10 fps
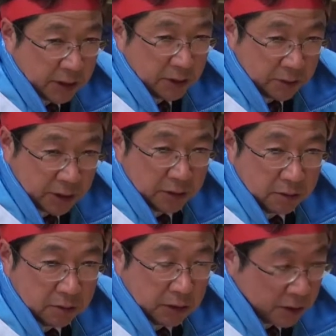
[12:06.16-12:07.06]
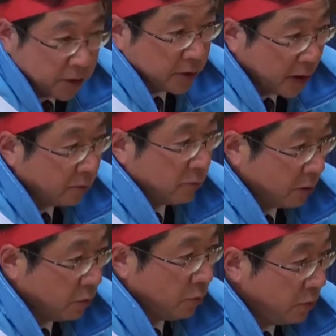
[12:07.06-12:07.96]
なんですね激戦になるん
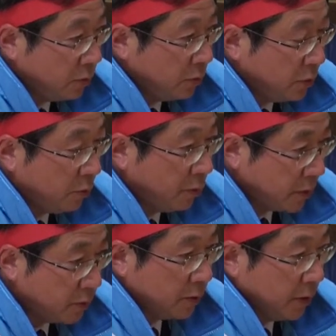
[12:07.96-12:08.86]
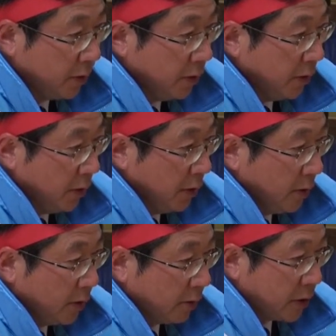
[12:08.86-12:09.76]
だというふうに思います
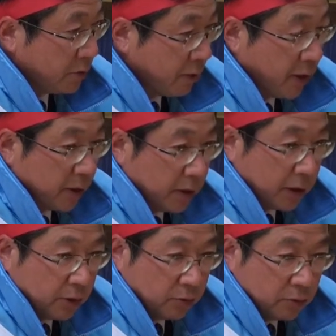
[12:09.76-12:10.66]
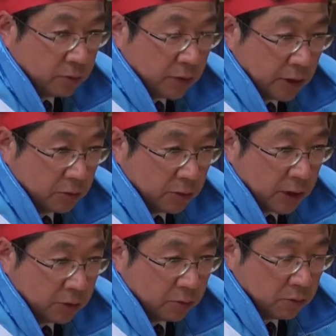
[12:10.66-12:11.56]
で私はあのなんと
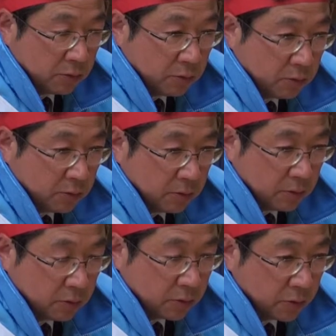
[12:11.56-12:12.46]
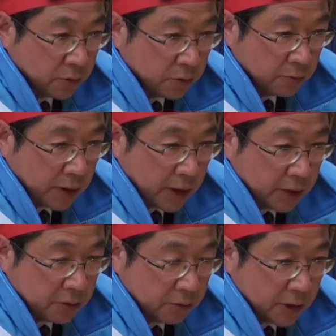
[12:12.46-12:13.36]
かあのそういう
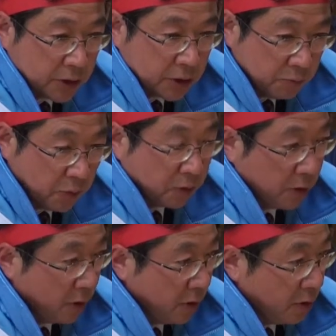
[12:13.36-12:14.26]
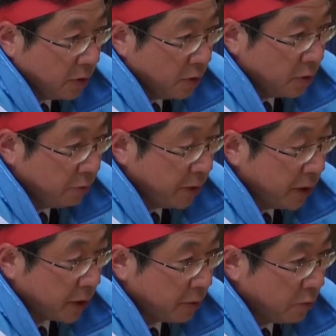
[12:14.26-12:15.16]
若い人たちにも夢
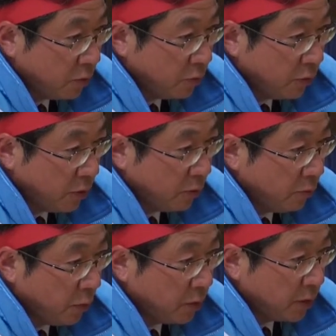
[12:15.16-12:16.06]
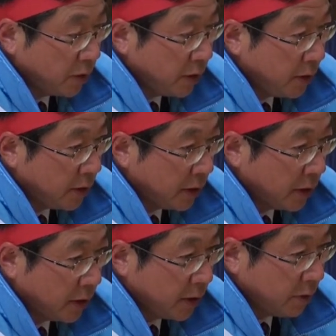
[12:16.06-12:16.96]
や希望を持っていた
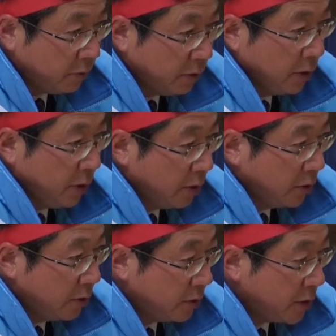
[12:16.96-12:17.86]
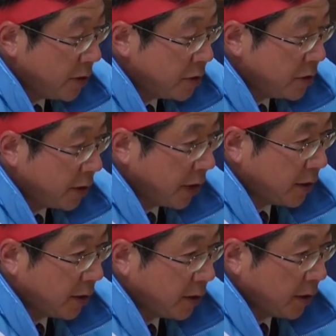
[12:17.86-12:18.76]
だける政治に変
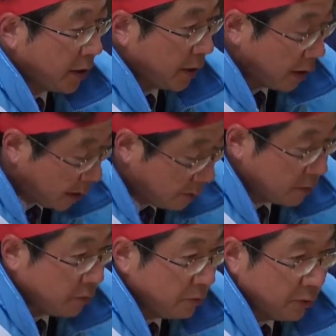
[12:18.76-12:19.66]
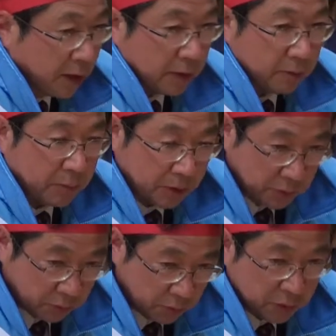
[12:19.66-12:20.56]
えていかなきゃいけないっていうのがま
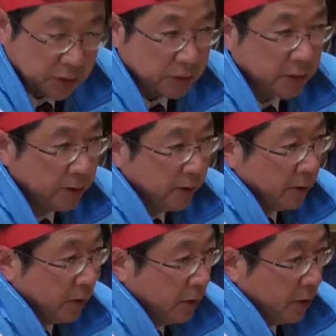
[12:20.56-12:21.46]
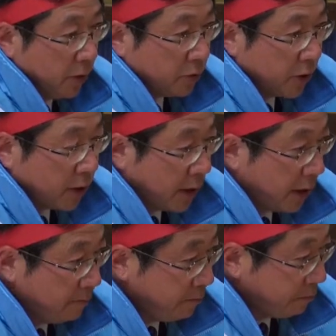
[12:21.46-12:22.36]
ず一つですそれか
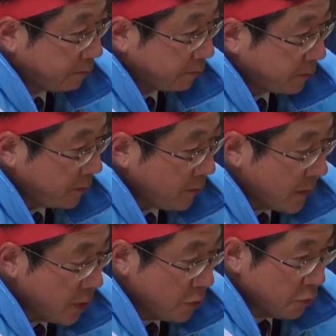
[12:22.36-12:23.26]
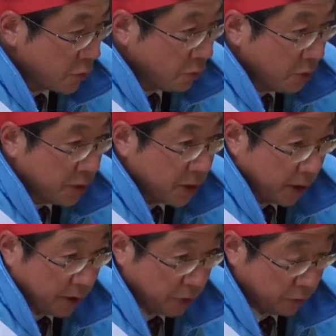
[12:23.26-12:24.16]
ら少子高齢
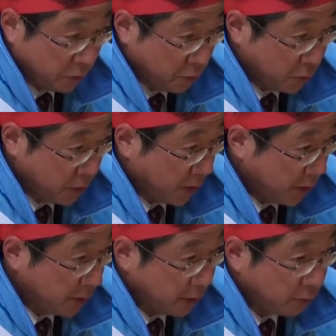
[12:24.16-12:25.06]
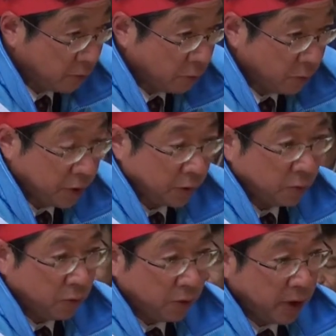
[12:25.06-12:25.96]
社会でその少子化対策とともに
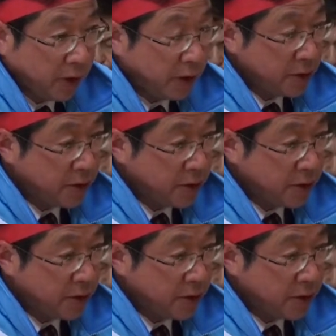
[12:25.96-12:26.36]
高齢